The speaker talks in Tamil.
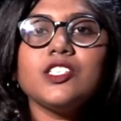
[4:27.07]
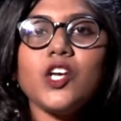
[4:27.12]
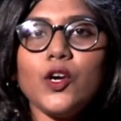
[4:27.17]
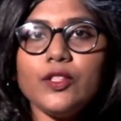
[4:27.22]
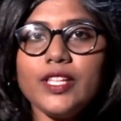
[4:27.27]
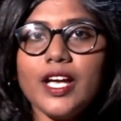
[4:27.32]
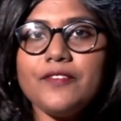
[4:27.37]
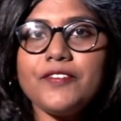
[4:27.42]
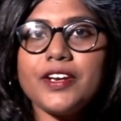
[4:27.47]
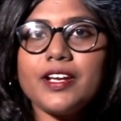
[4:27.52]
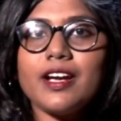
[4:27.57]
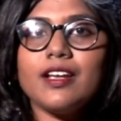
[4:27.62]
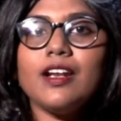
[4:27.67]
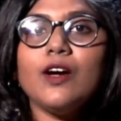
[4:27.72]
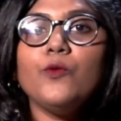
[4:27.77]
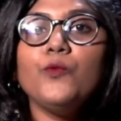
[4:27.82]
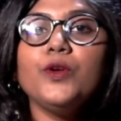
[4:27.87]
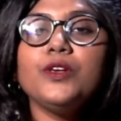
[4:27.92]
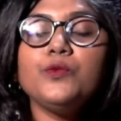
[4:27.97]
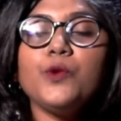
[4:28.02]
சவுத்
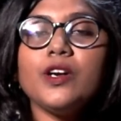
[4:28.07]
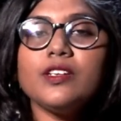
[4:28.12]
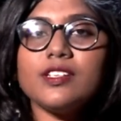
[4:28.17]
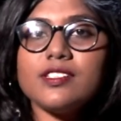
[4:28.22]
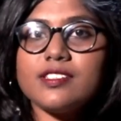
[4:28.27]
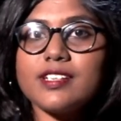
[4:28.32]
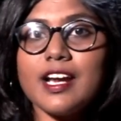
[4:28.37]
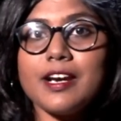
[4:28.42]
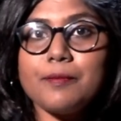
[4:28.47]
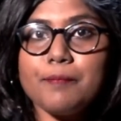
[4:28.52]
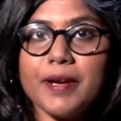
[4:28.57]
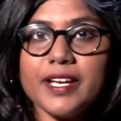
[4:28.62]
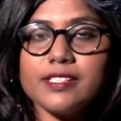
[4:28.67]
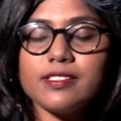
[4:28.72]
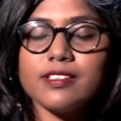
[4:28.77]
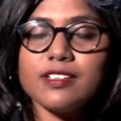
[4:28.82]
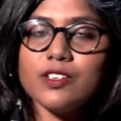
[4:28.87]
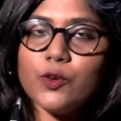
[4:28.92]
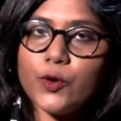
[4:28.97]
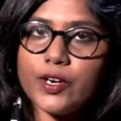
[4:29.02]
ஆஃப்ரிக்காவில் விட் வாட்டர் ஸ்டாண்ட்
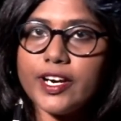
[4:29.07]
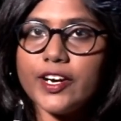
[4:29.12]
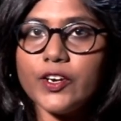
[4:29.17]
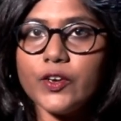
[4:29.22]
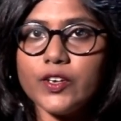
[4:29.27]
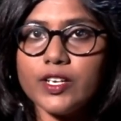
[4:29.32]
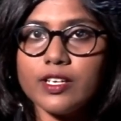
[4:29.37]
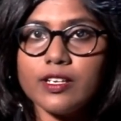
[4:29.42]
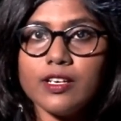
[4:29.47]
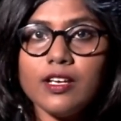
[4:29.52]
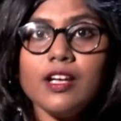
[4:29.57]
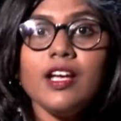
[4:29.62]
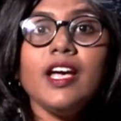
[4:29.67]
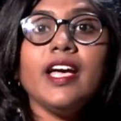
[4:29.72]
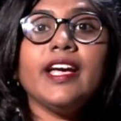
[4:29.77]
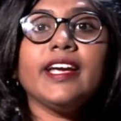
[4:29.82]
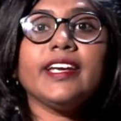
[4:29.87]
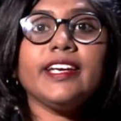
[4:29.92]
பேஸ்ன்னு ஒரு இடம் இருக்குது